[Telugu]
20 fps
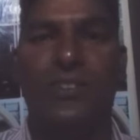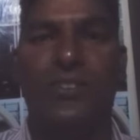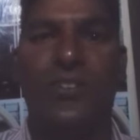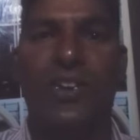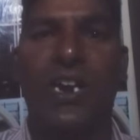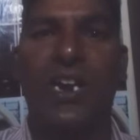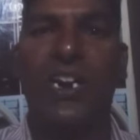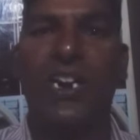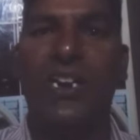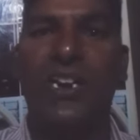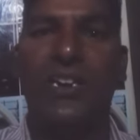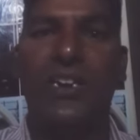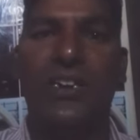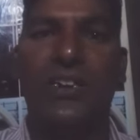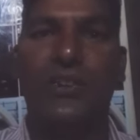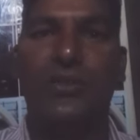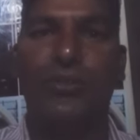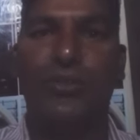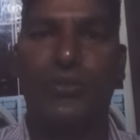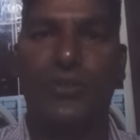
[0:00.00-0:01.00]
శాఖలు
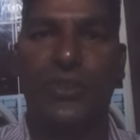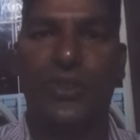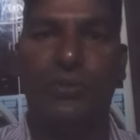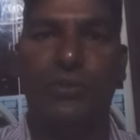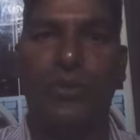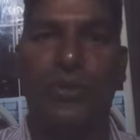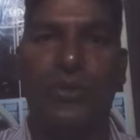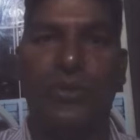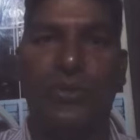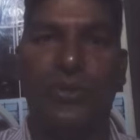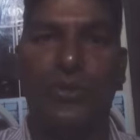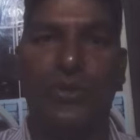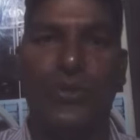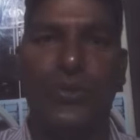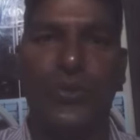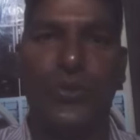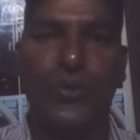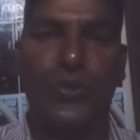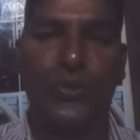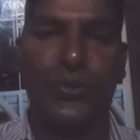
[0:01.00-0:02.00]
ఏంటి ఒకసారి మీరు
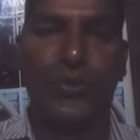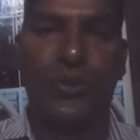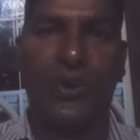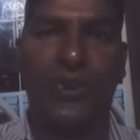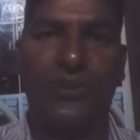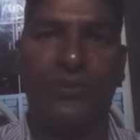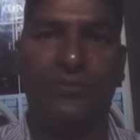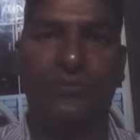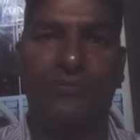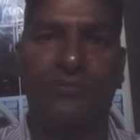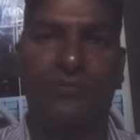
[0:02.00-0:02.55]
చూసుకోండి